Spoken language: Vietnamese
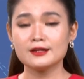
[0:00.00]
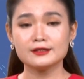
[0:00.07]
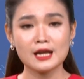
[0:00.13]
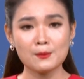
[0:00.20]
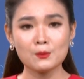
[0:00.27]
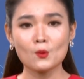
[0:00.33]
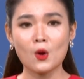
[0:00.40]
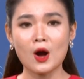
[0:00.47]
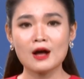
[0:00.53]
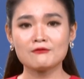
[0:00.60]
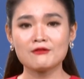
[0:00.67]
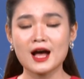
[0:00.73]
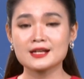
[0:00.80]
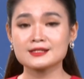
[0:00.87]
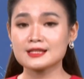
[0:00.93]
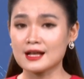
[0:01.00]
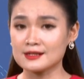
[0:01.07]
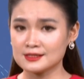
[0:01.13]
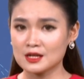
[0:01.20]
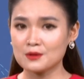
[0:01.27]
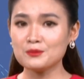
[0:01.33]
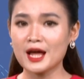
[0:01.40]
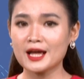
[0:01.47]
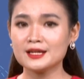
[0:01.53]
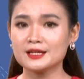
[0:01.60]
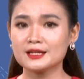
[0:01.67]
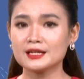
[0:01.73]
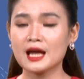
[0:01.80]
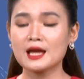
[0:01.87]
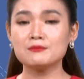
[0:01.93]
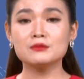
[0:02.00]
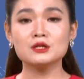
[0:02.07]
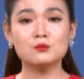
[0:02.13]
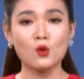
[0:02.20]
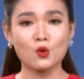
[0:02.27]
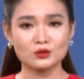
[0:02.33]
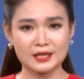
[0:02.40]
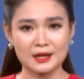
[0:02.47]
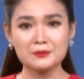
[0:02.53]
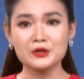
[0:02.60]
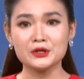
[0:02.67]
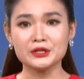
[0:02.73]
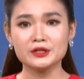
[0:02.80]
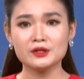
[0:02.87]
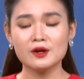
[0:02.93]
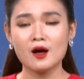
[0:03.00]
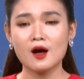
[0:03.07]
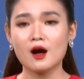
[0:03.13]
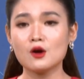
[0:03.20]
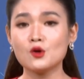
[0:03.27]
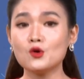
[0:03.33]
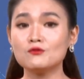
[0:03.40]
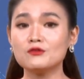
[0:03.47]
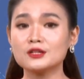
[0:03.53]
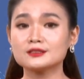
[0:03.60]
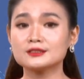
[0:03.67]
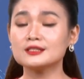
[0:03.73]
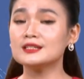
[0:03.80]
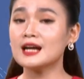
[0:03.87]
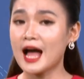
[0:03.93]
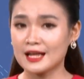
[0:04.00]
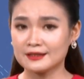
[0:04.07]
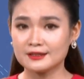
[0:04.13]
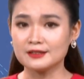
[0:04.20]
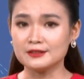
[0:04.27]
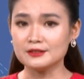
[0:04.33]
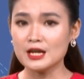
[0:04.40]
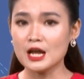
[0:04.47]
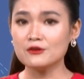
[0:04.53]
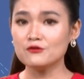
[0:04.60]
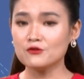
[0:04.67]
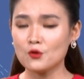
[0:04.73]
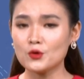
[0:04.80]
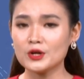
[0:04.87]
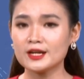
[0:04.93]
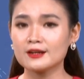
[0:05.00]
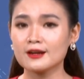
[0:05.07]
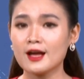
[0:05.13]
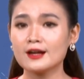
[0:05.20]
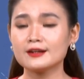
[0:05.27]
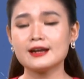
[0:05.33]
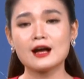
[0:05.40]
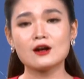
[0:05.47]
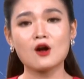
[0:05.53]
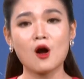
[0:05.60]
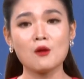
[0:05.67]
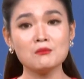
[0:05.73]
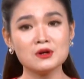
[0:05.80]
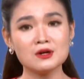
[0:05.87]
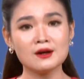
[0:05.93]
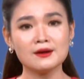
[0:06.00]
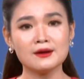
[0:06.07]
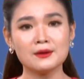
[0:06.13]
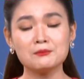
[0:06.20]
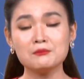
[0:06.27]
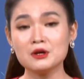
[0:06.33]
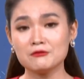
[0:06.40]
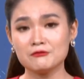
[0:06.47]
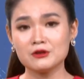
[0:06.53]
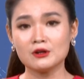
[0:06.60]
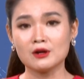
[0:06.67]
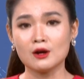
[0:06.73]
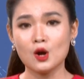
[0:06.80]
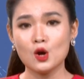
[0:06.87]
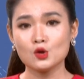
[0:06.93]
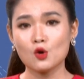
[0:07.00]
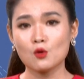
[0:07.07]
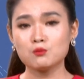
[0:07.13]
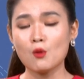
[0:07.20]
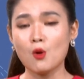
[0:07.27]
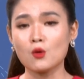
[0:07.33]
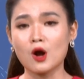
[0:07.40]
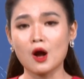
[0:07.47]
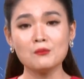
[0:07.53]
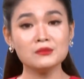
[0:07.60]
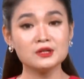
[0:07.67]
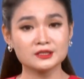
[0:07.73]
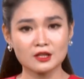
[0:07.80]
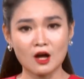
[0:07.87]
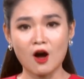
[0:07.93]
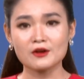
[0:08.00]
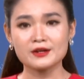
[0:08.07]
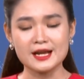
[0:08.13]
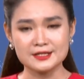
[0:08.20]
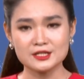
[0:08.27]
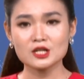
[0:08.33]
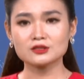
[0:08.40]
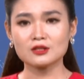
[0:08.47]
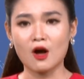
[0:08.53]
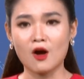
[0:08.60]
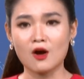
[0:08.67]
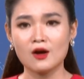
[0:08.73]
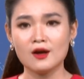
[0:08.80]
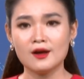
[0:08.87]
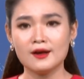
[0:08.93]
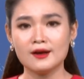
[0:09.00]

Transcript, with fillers: đêm qua và sáng sớm nay, ngày mười một tháng mười, ở khu vực từ Hà Tĩnh đến Phú Yên đã có mưa, mưa vừa, cục bộ có mưa to đến rất to.